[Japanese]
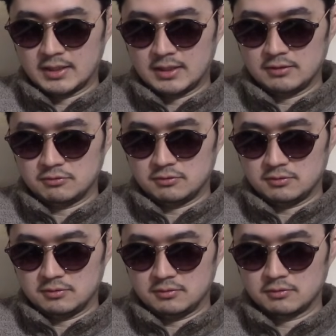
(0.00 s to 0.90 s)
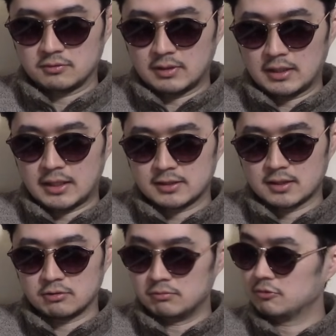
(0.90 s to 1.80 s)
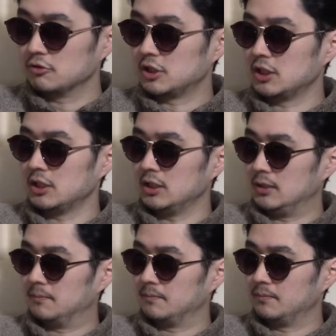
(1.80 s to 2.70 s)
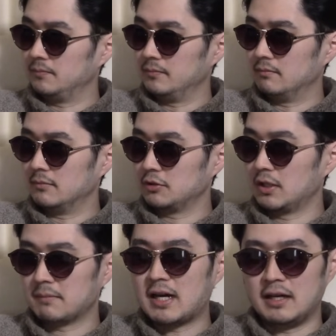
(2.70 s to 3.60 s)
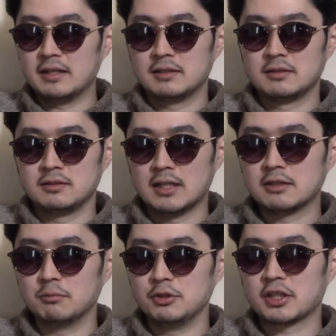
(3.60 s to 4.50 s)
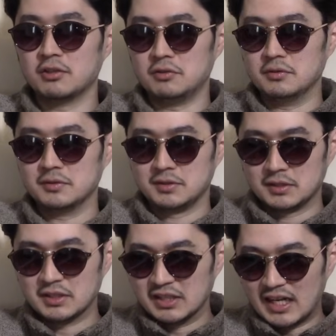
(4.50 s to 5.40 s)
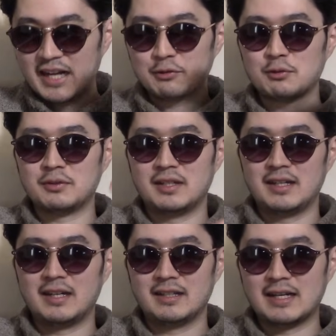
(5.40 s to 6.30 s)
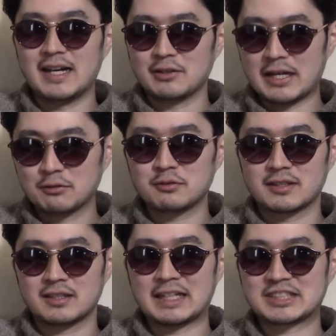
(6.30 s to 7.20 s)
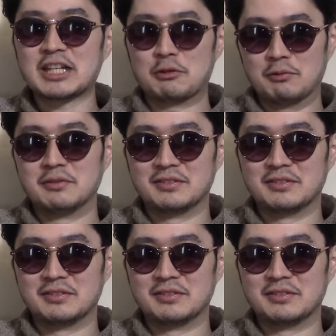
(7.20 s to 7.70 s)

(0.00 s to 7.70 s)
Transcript: あの本当あったと思うし、うん、それまあ何度も言うけど、あのああのかっちゃんよ、